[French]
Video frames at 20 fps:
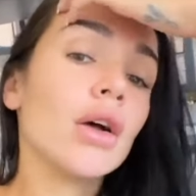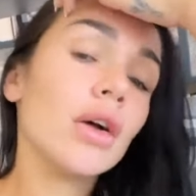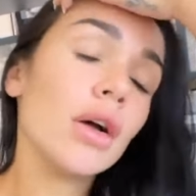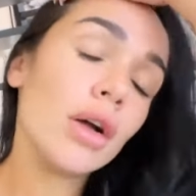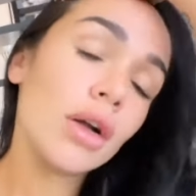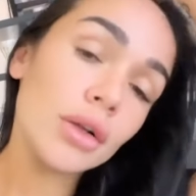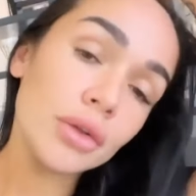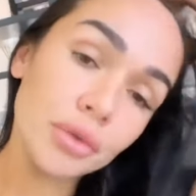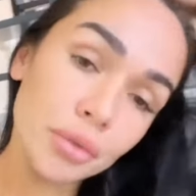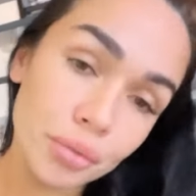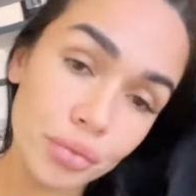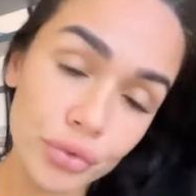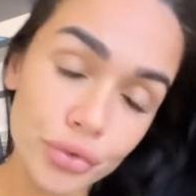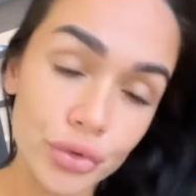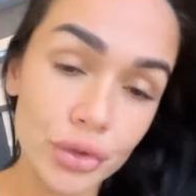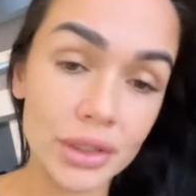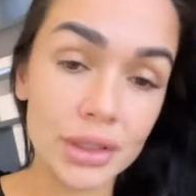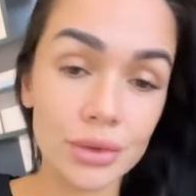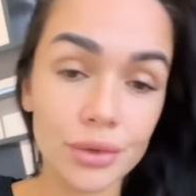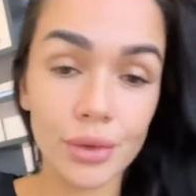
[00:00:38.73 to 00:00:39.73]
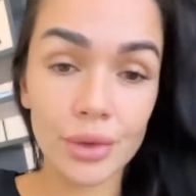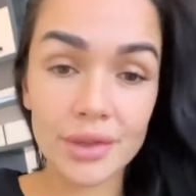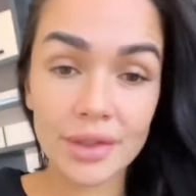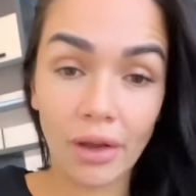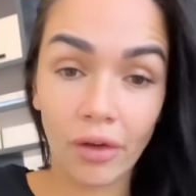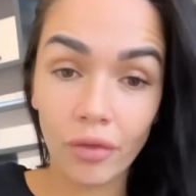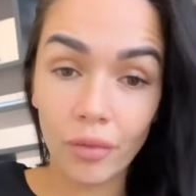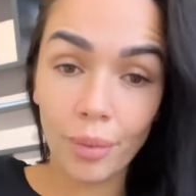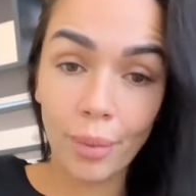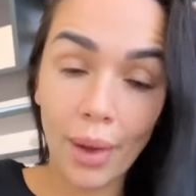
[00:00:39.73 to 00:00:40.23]
Euh, donc pour ceux qui ne le
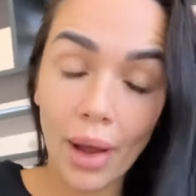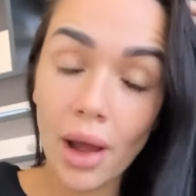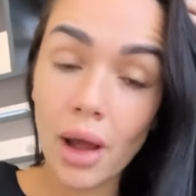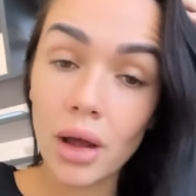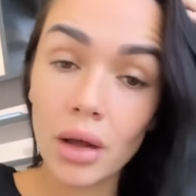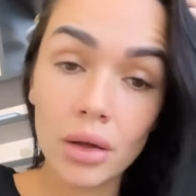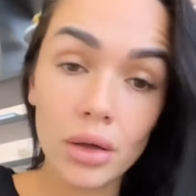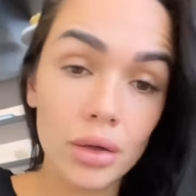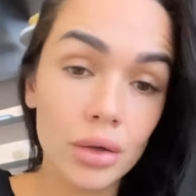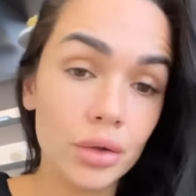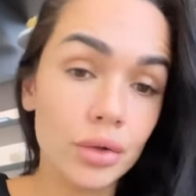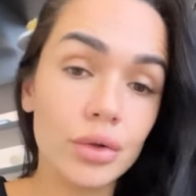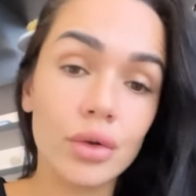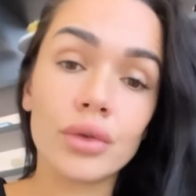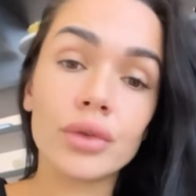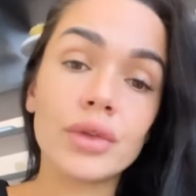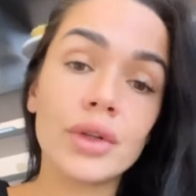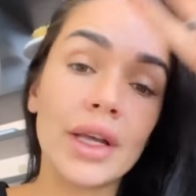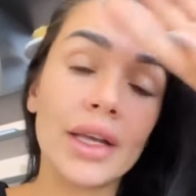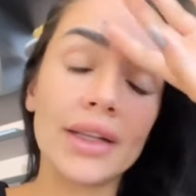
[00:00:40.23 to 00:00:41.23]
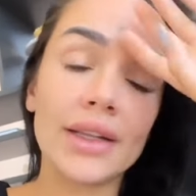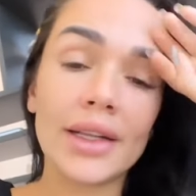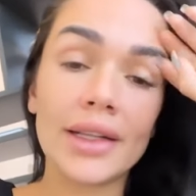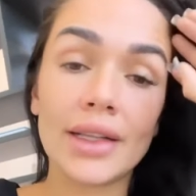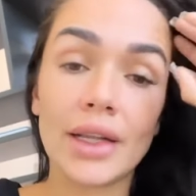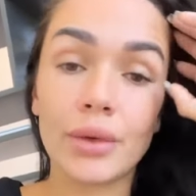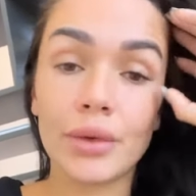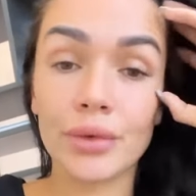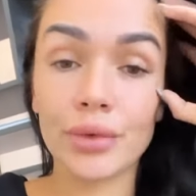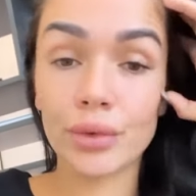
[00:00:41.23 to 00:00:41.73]
savent pas, euh, quand
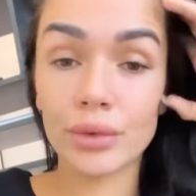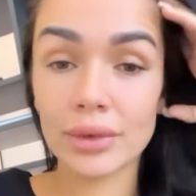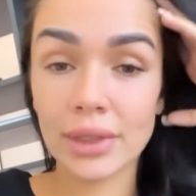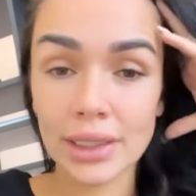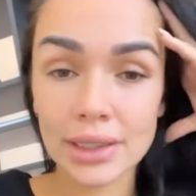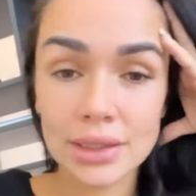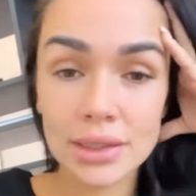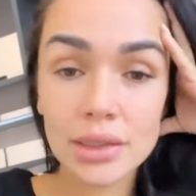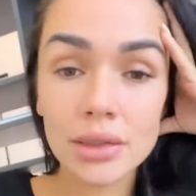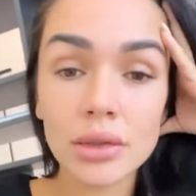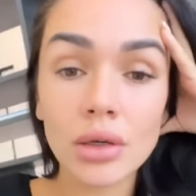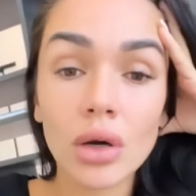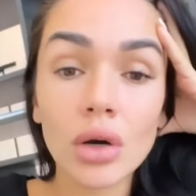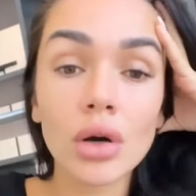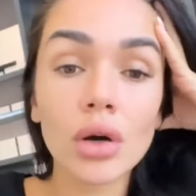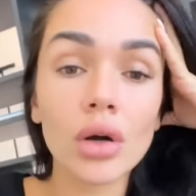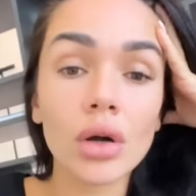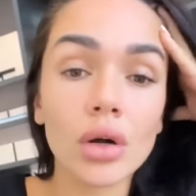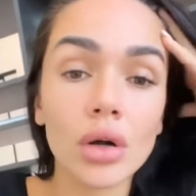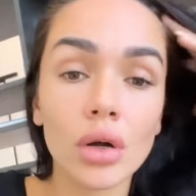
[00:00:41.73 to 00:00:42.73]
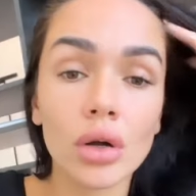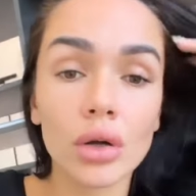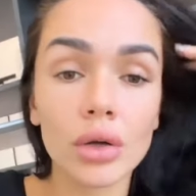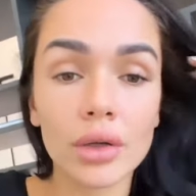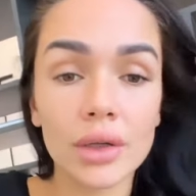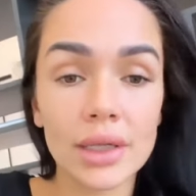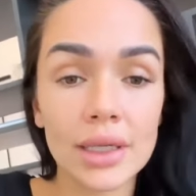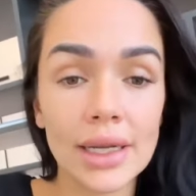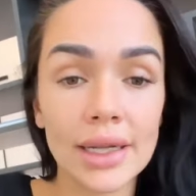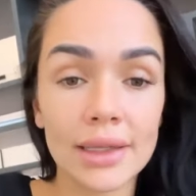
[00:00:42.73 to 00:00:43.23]
Kayden a eu son accident,
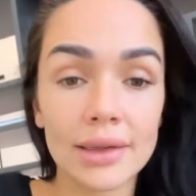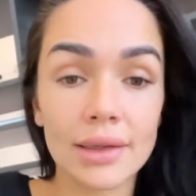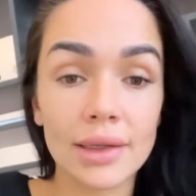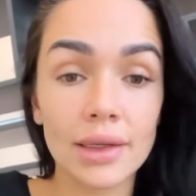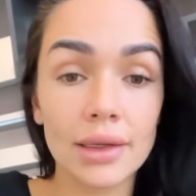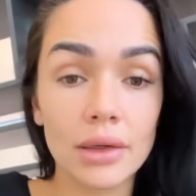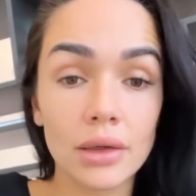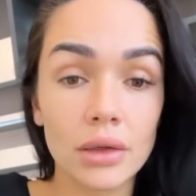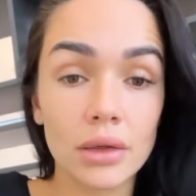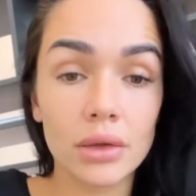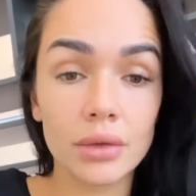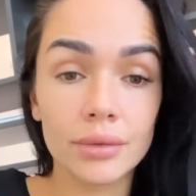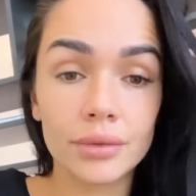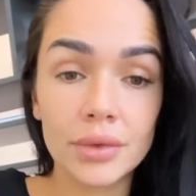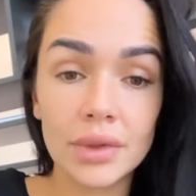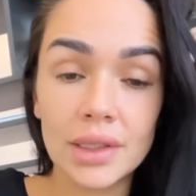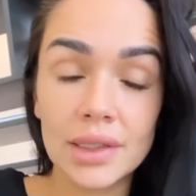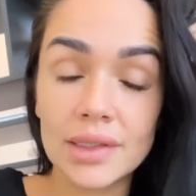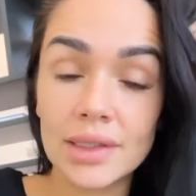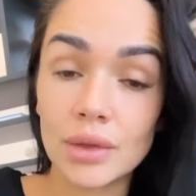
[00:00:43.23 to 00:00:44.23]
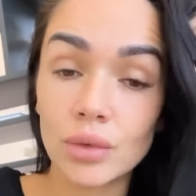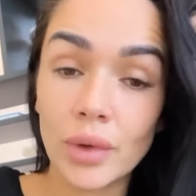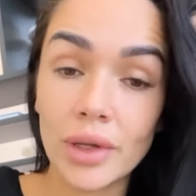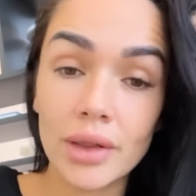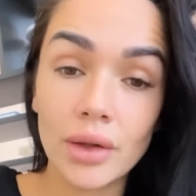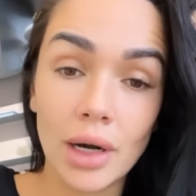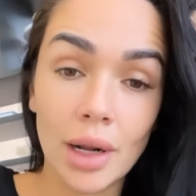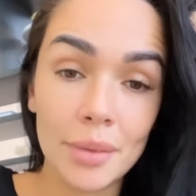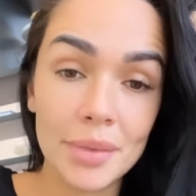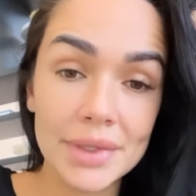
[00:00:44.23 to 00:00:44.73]
euh, qu'il a été, qui s'est
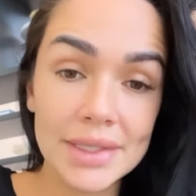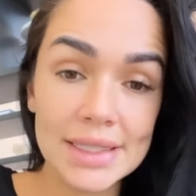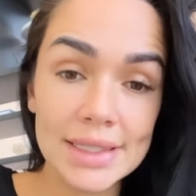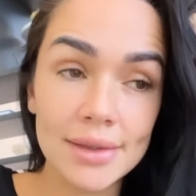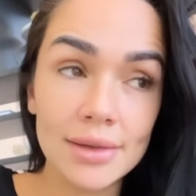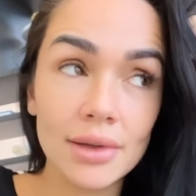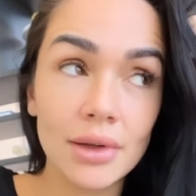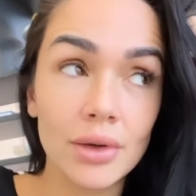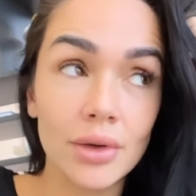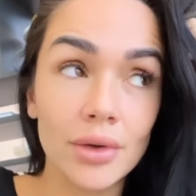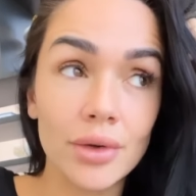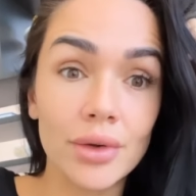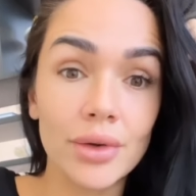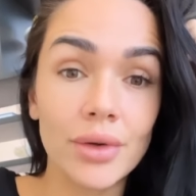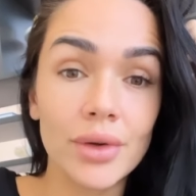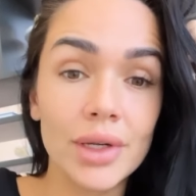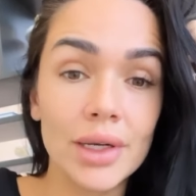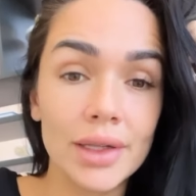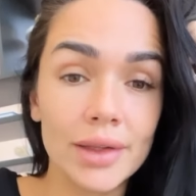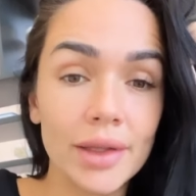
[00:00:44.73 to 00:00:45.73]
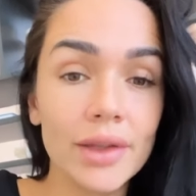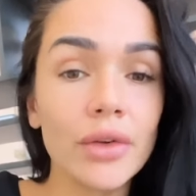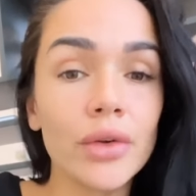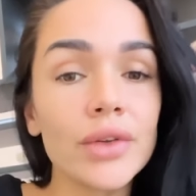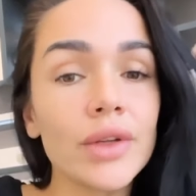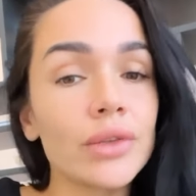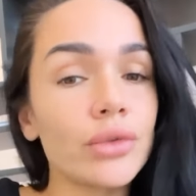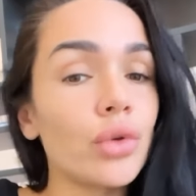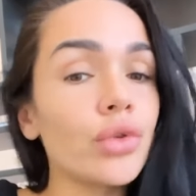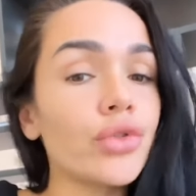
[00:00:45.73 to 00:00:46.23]
noyé dans la piscine, il était
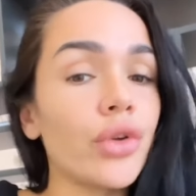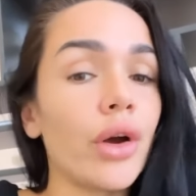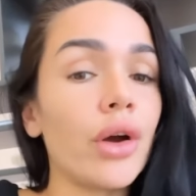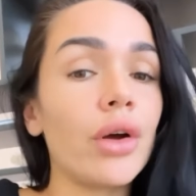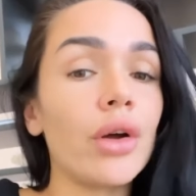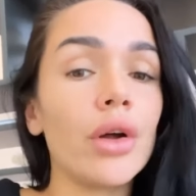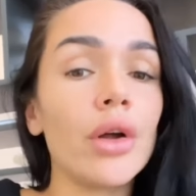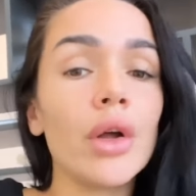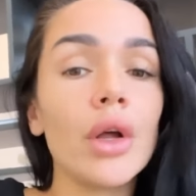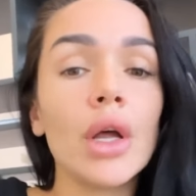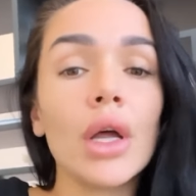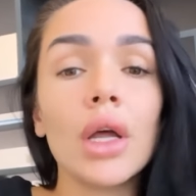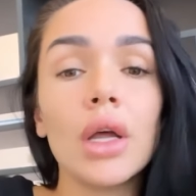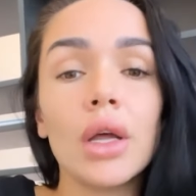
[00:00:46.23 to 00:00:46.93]
dans un trotteur.